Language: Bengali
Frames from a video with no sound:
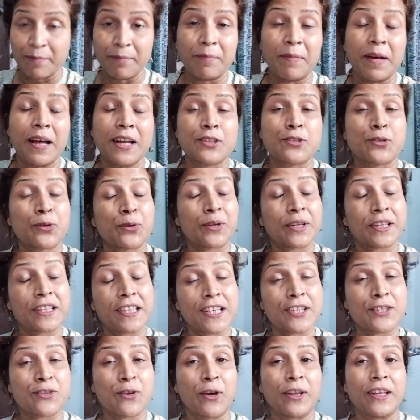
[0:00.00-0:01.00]
মার চোখে
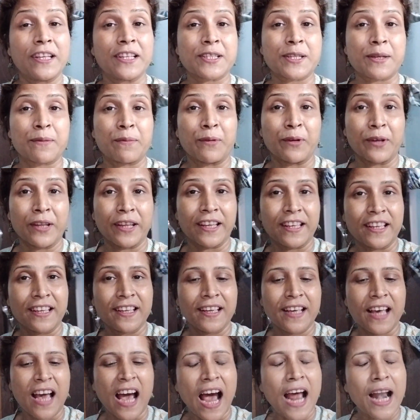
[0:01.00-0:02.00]
দিয়ে জল এসে পড়ে
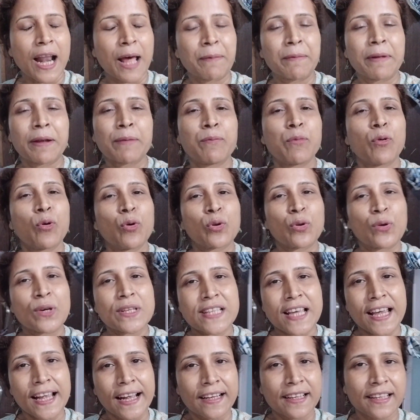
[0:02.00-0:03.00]
আর আমার বোন
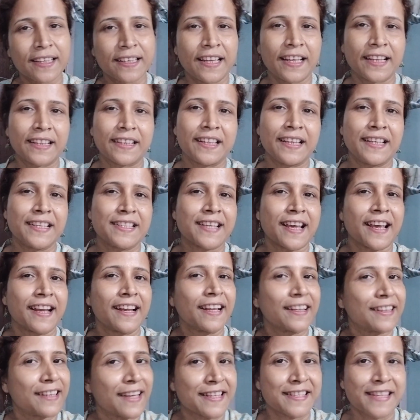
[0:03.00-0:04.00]
ওই জায়গাটা দেখতেই
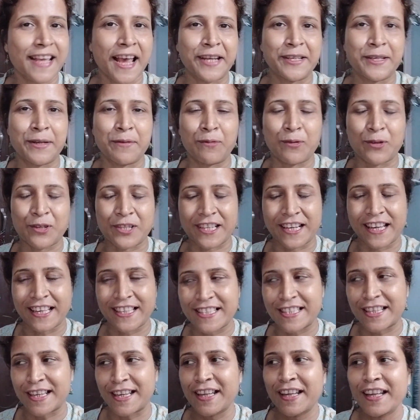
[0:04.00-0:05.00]
চায় না তাই সাইডে বসে
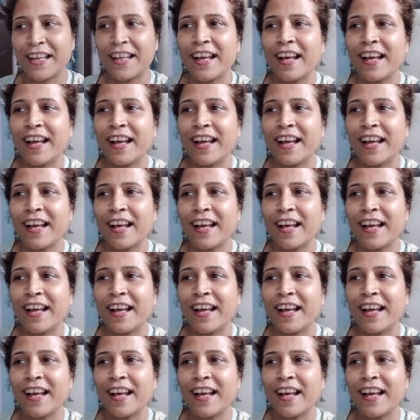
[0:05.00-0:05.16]
আছে